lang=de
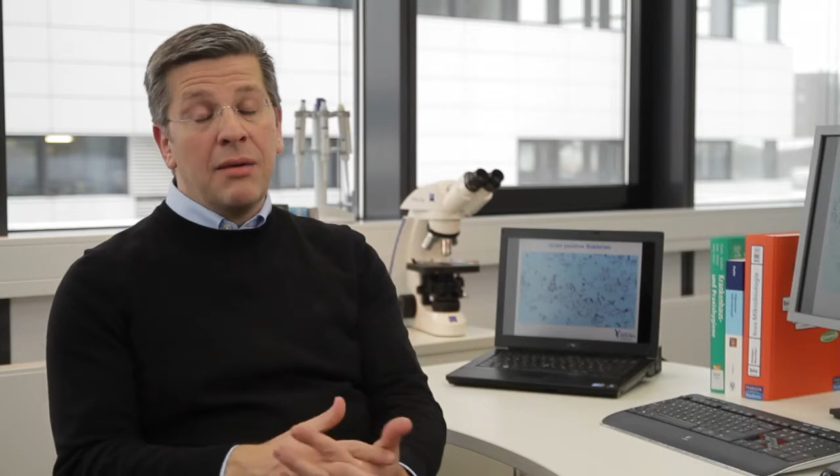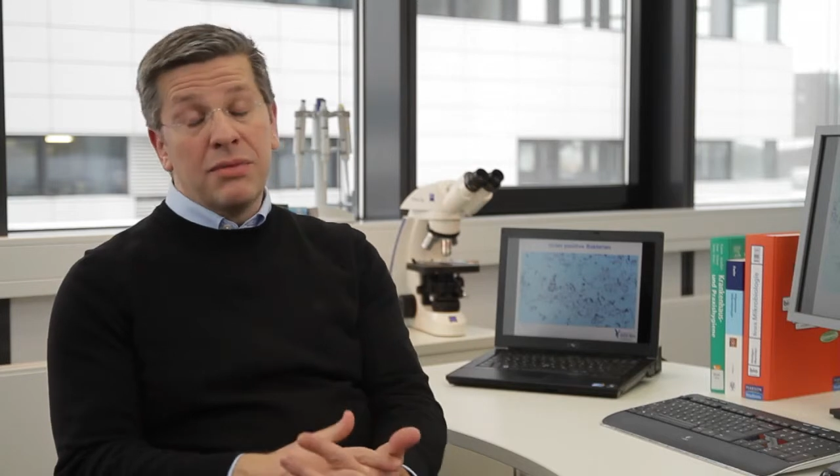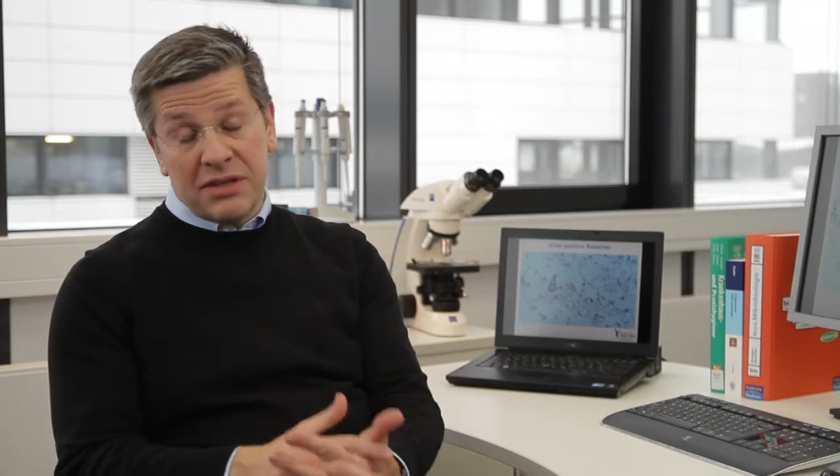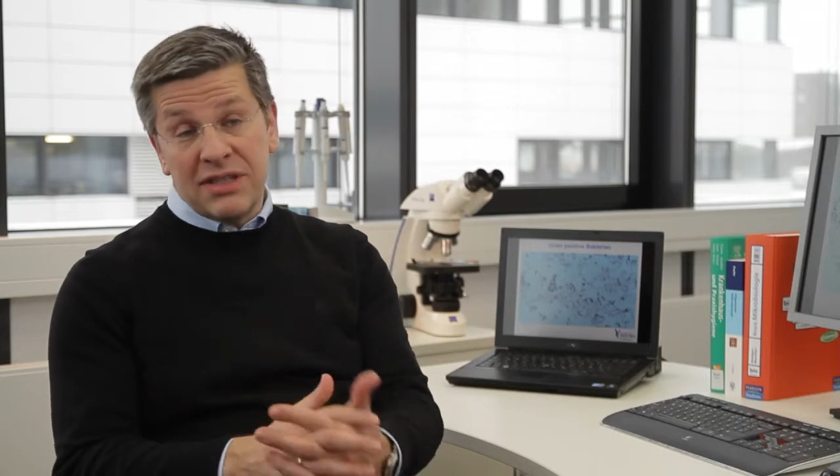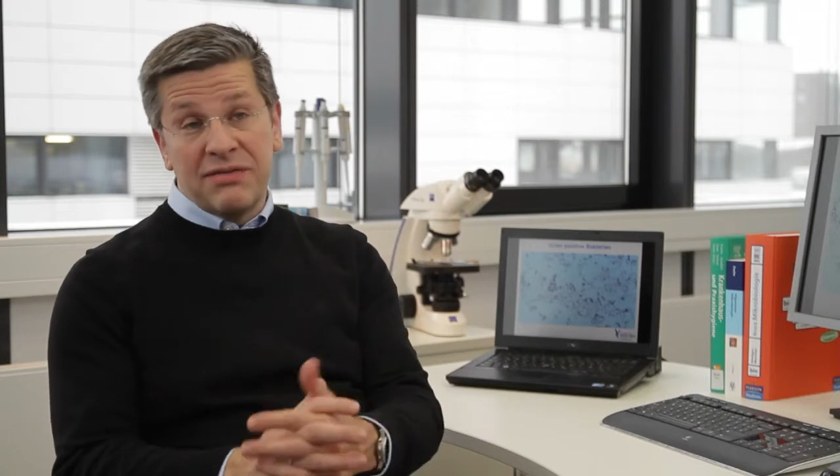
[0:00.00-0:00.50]

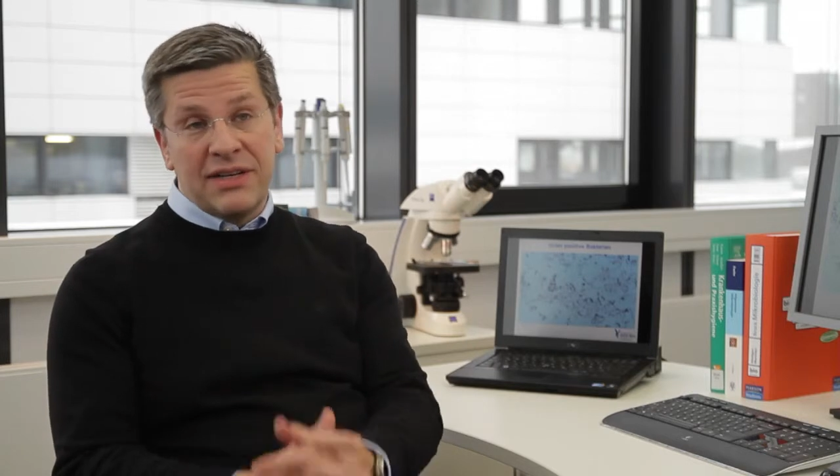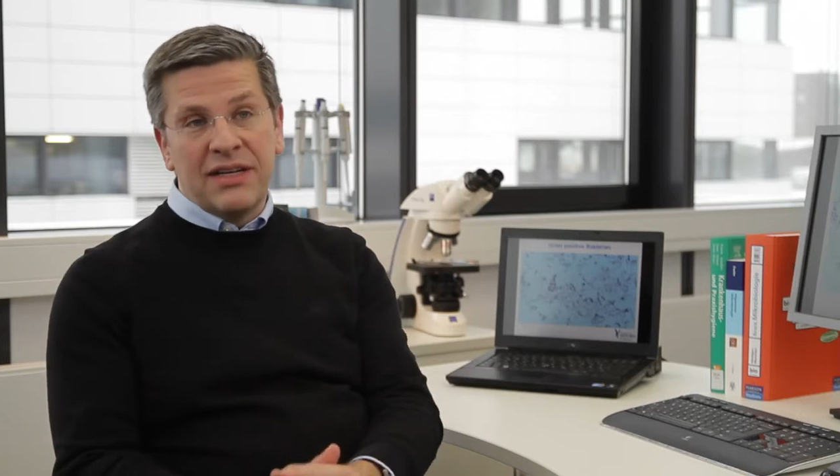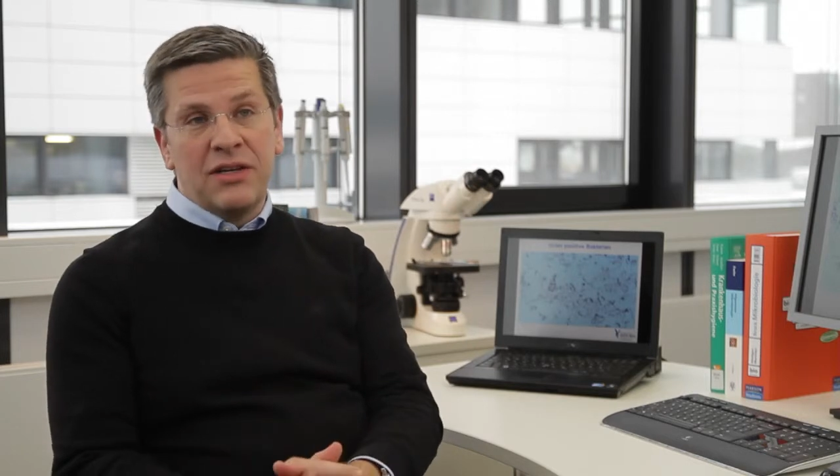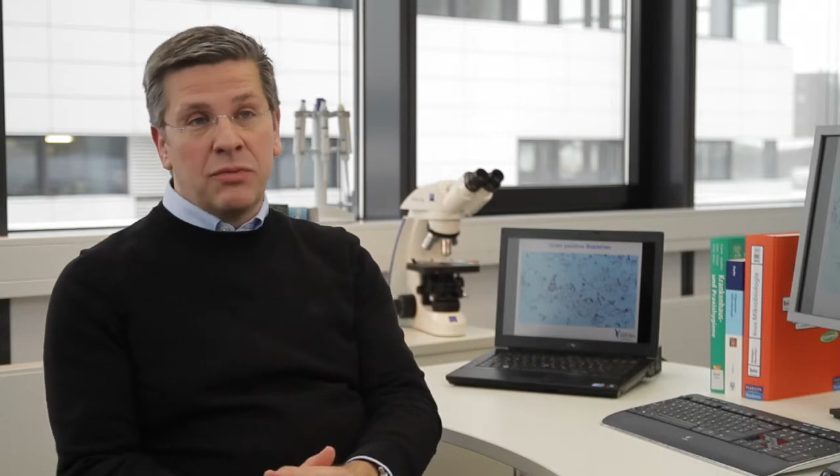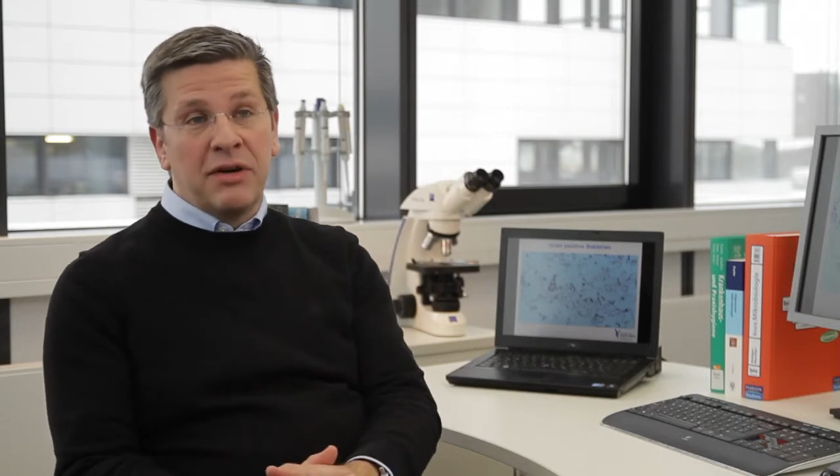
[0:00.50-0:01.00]
besonders wenn
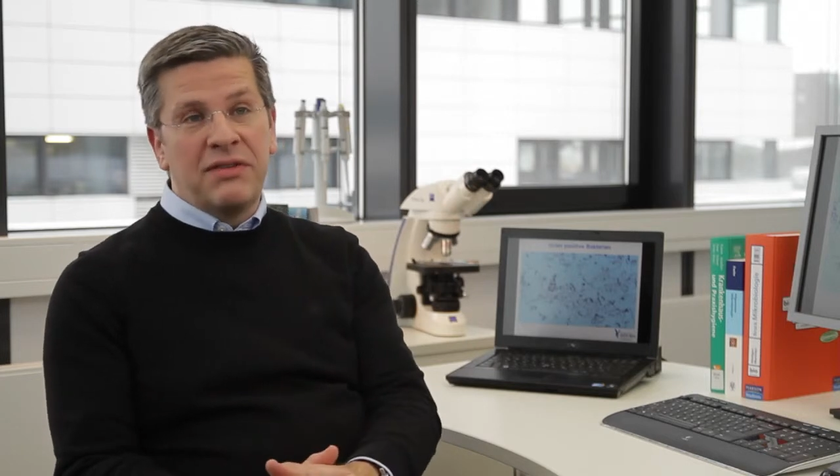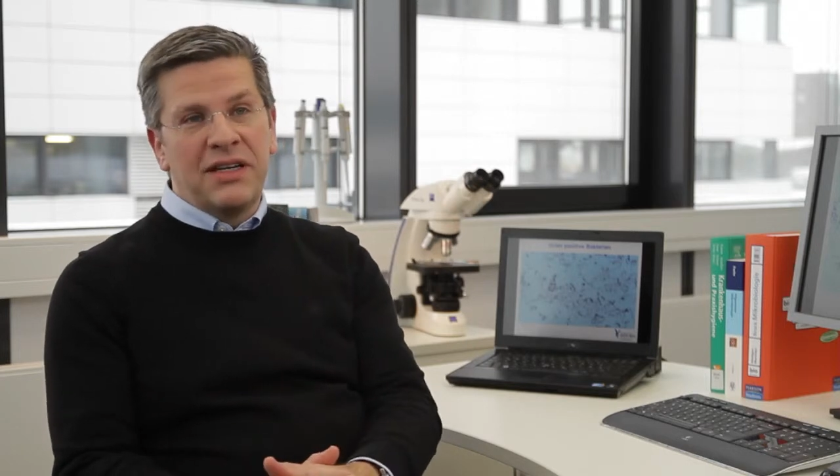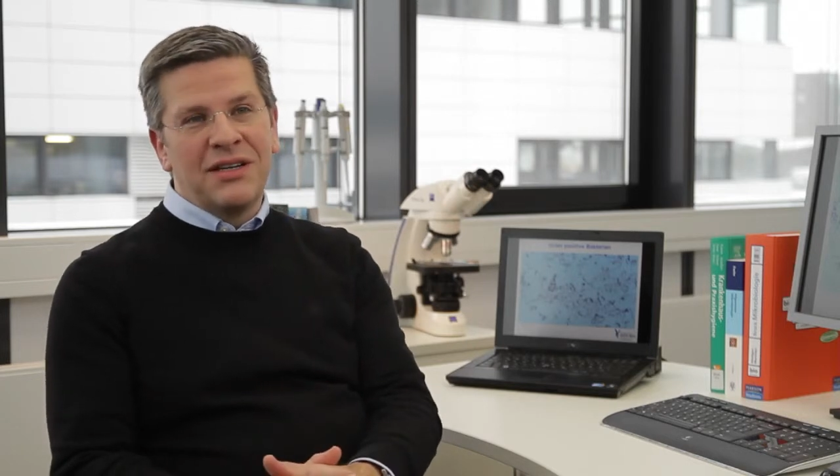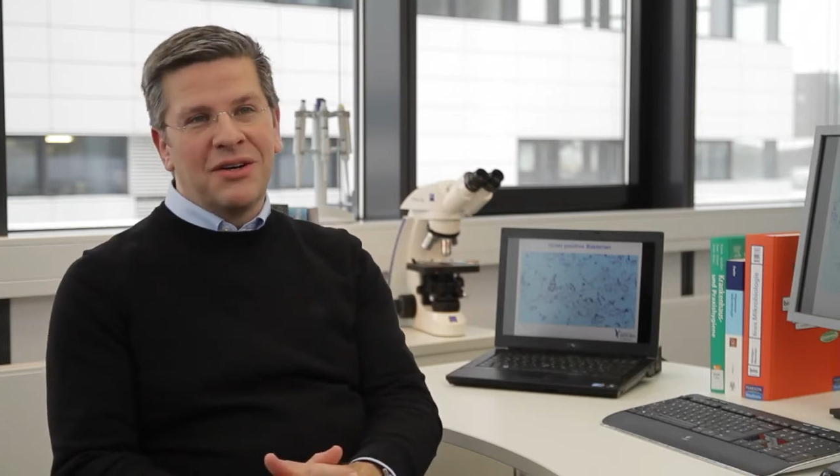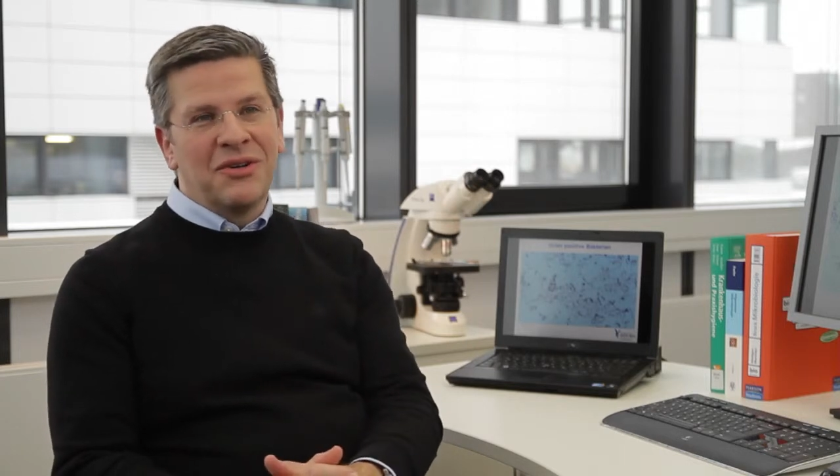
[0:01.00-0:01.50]
dann die
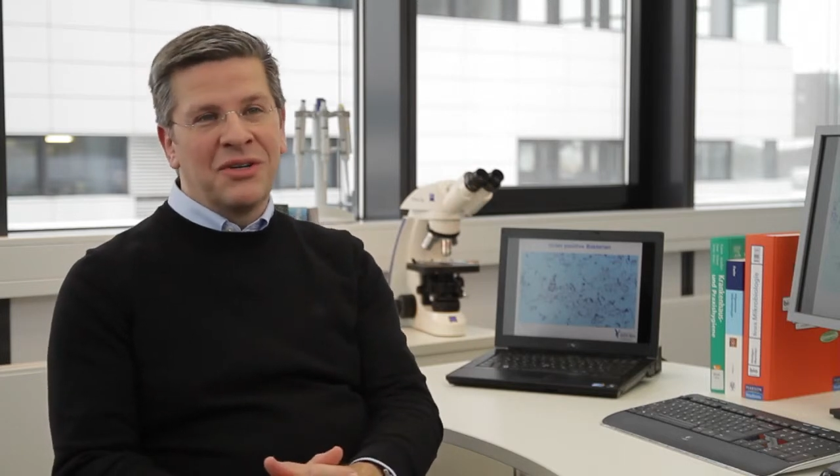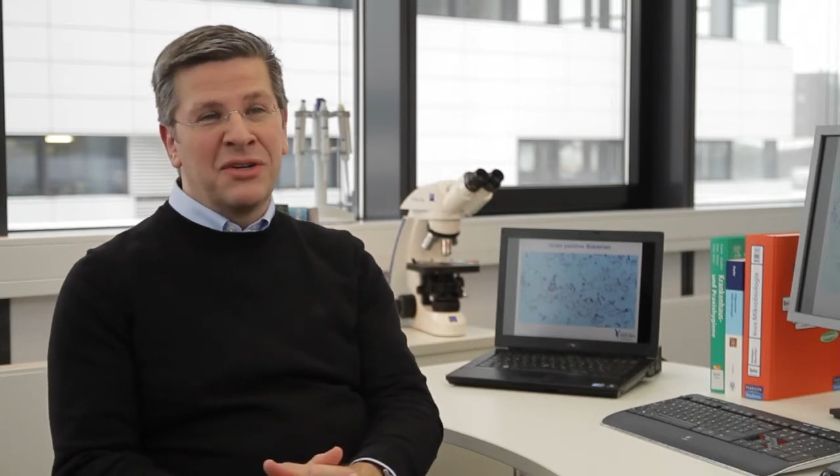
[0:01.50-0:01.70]
Oberflächen auch noch